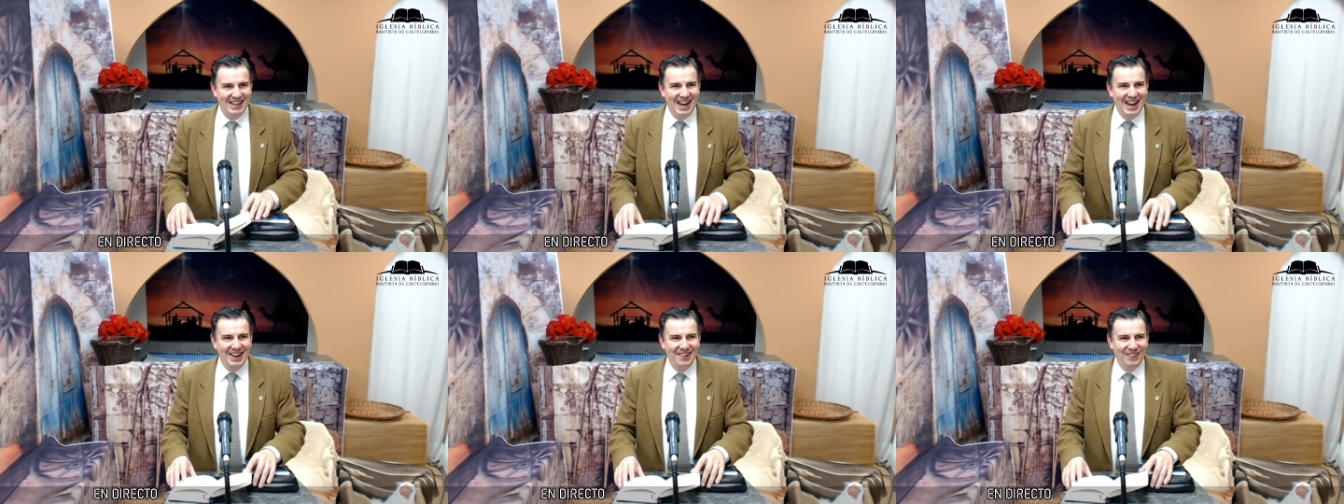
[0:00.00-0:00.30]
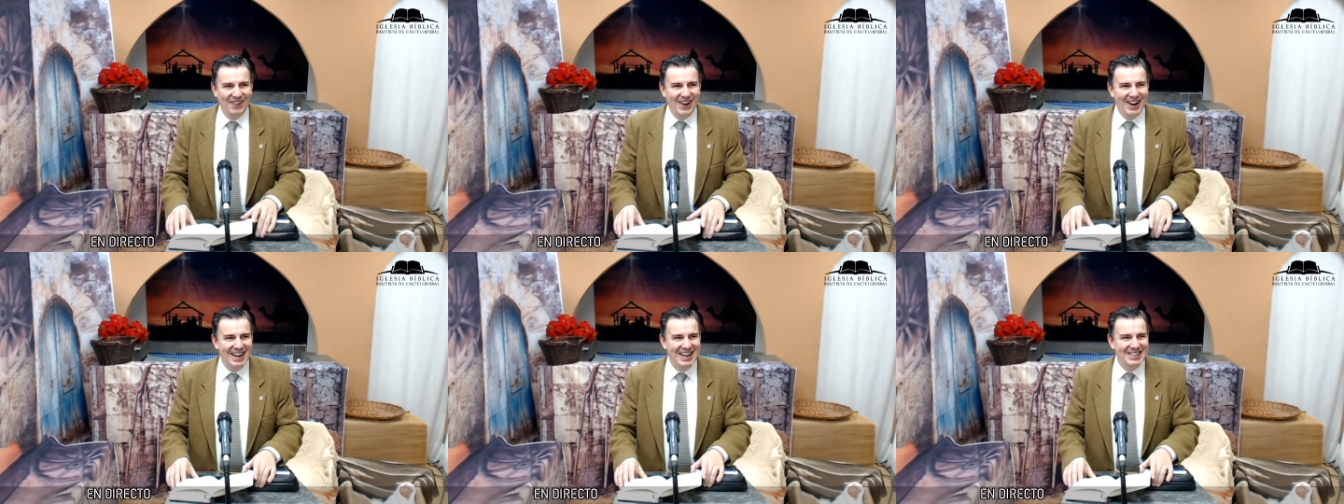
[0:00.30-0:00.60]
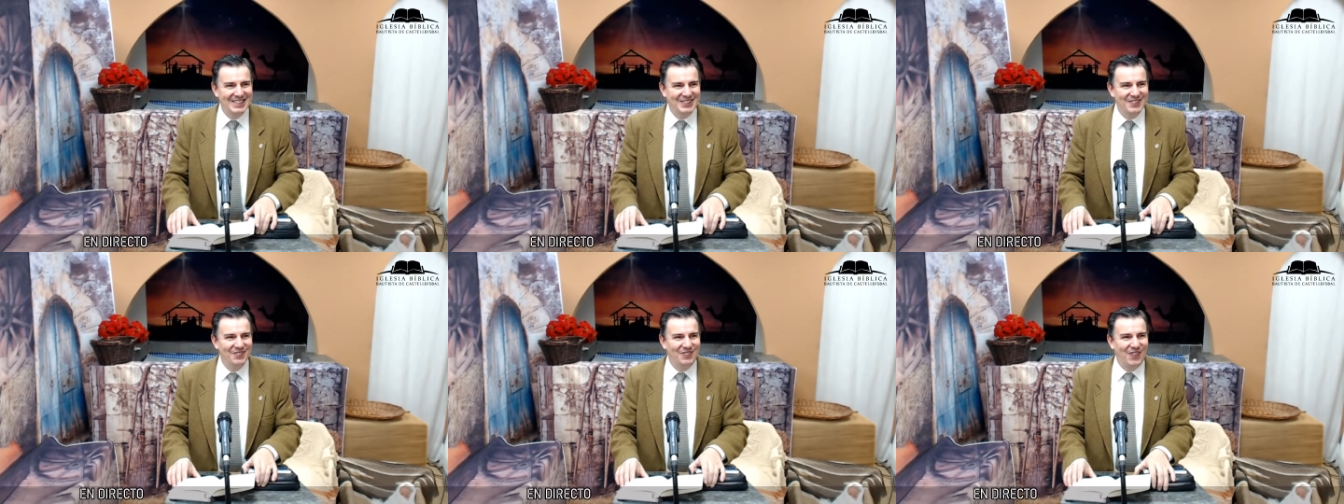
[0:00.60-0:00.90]
bueno, es
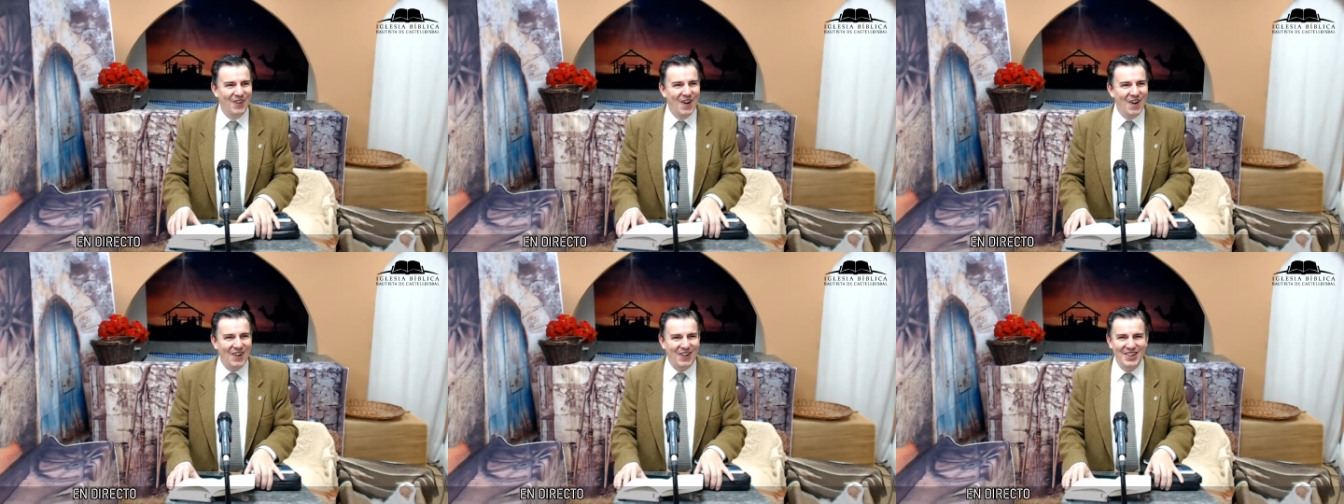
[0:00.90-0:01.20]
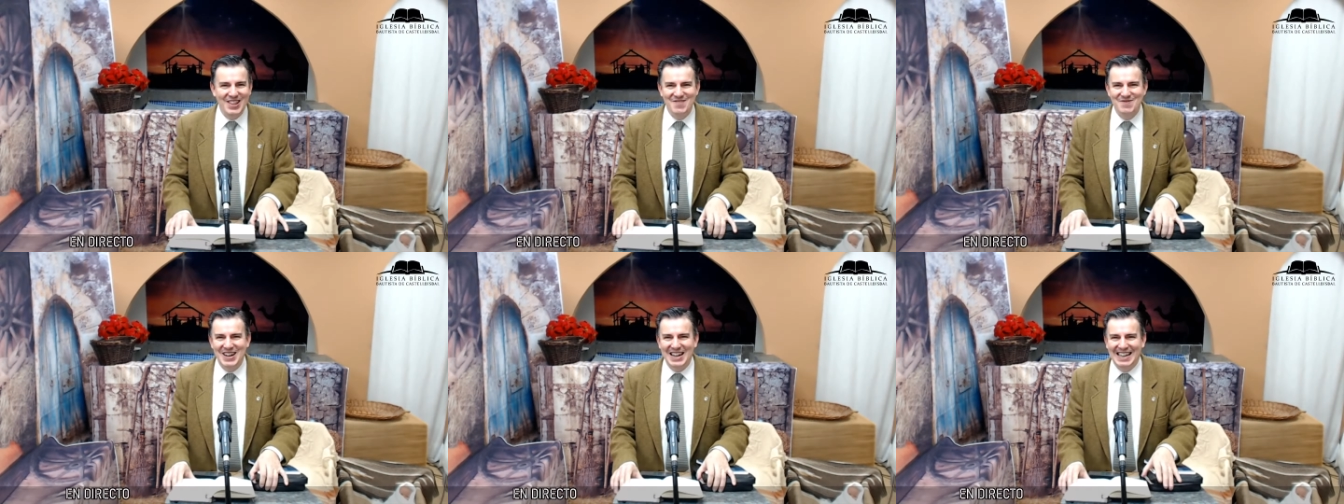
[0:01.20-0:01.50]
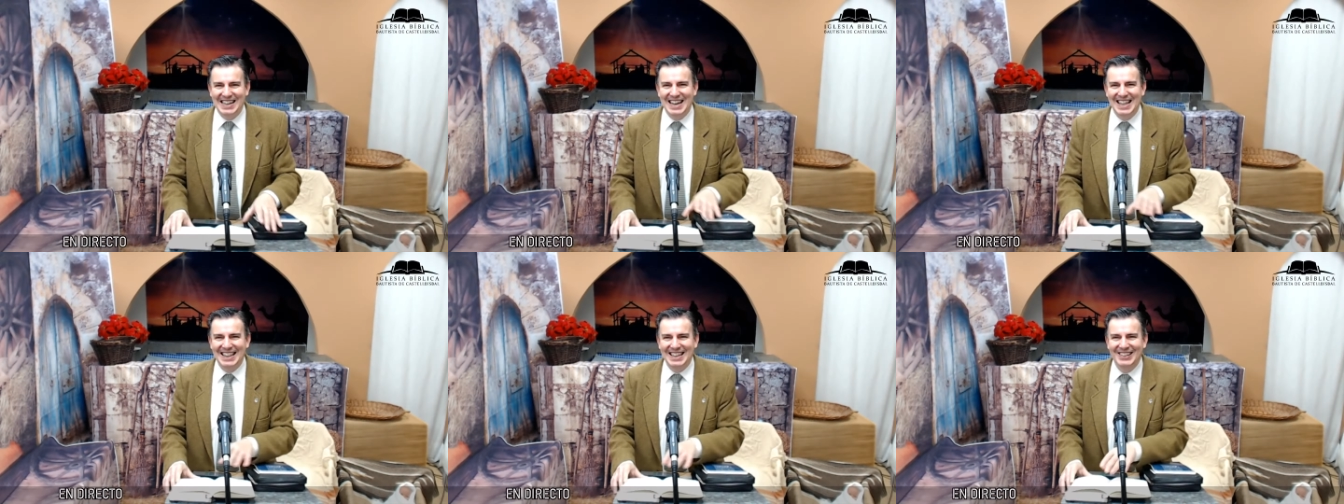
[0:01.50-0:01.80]
un poco de
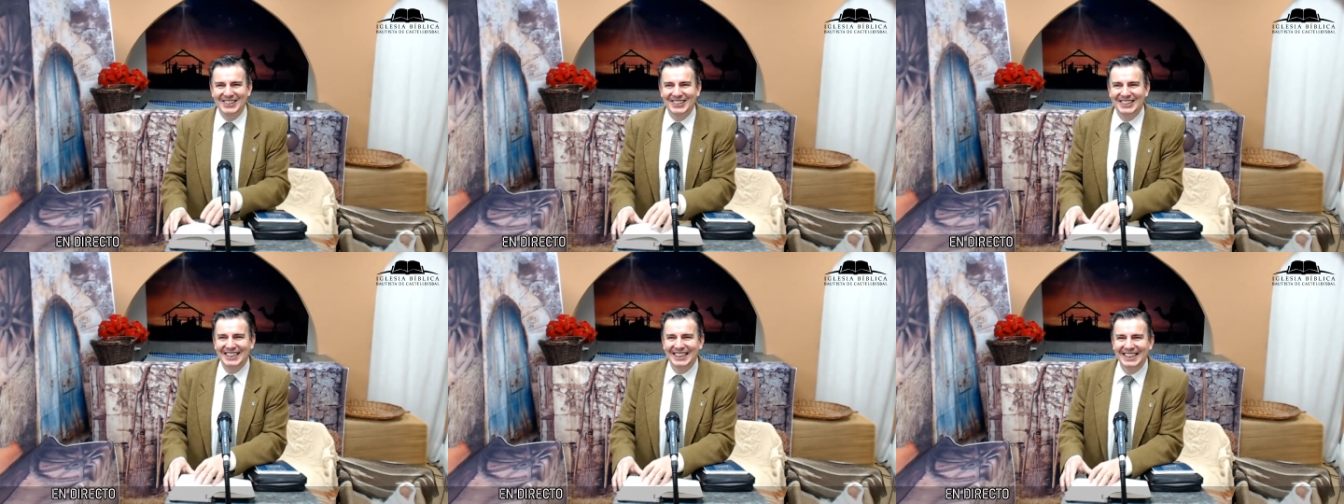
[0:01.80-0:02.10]
imaginación.